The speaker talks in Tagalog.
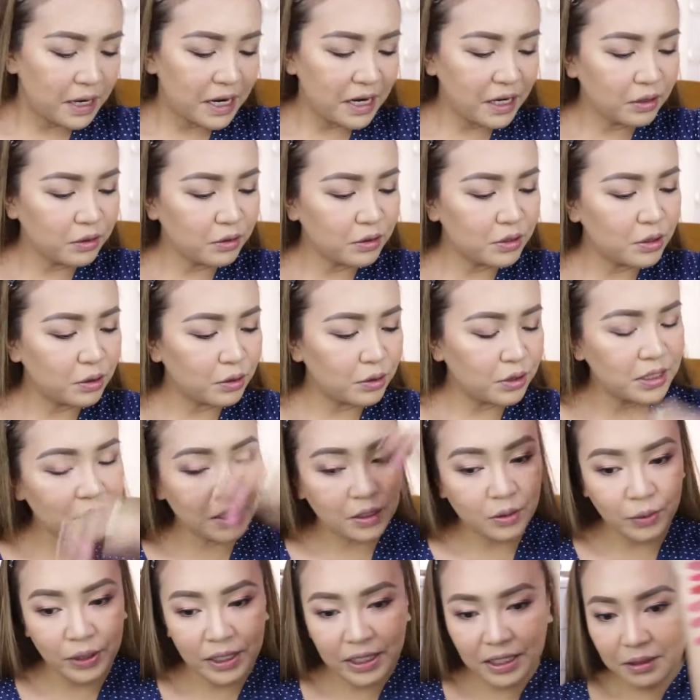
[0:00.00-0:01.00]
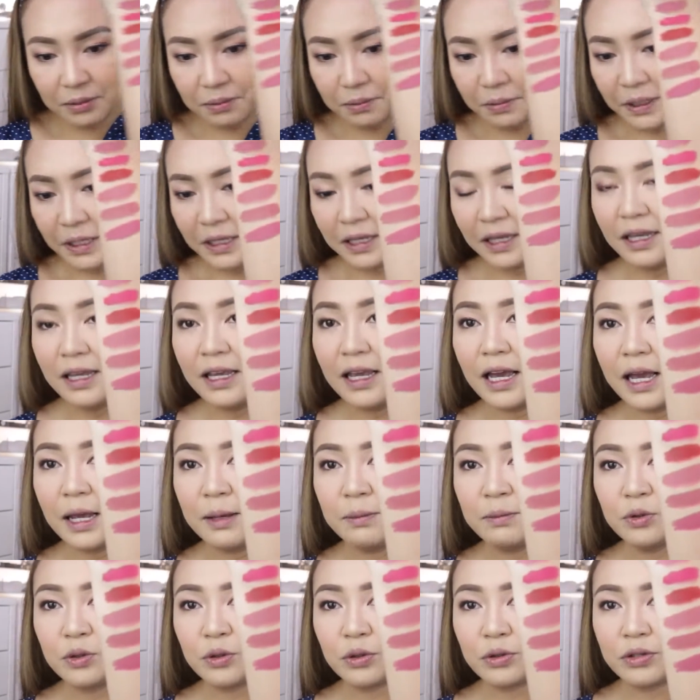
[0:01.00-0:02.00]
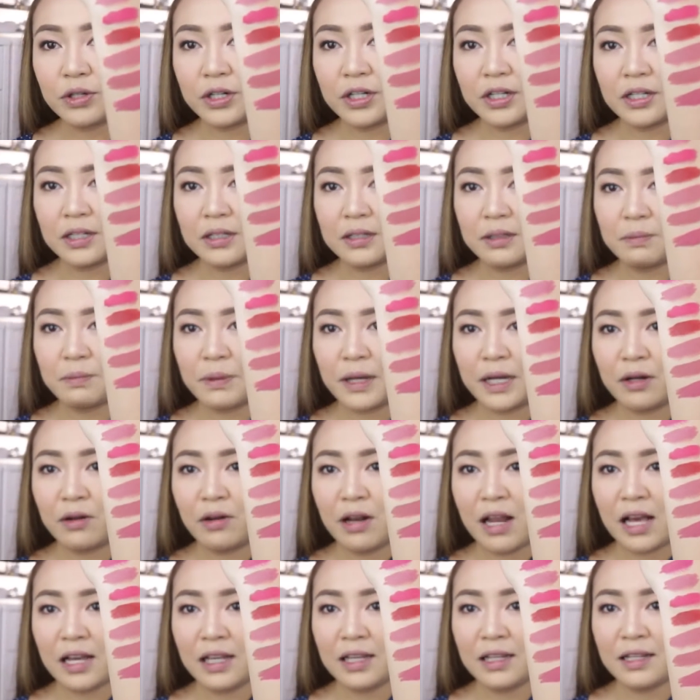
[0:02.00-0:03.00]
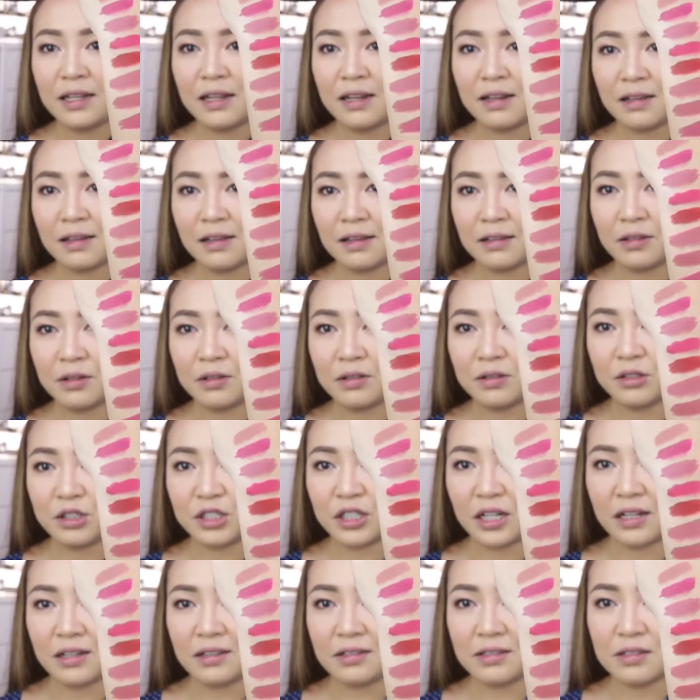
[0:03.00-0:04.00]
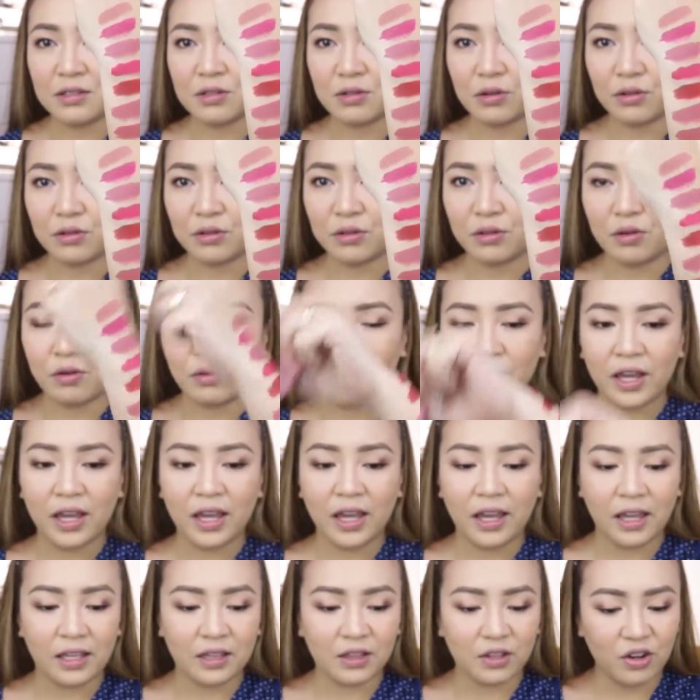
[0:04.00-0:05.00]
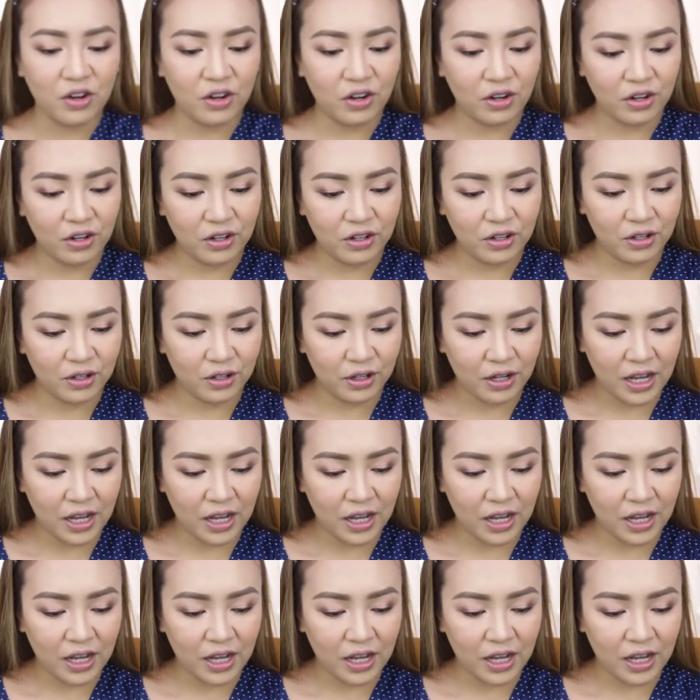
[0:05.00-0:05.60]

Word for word: Parang gusto ko si Queen Bee. I'm torn. Pero lagi na lang ganyan yung shade na suot ko eh, no?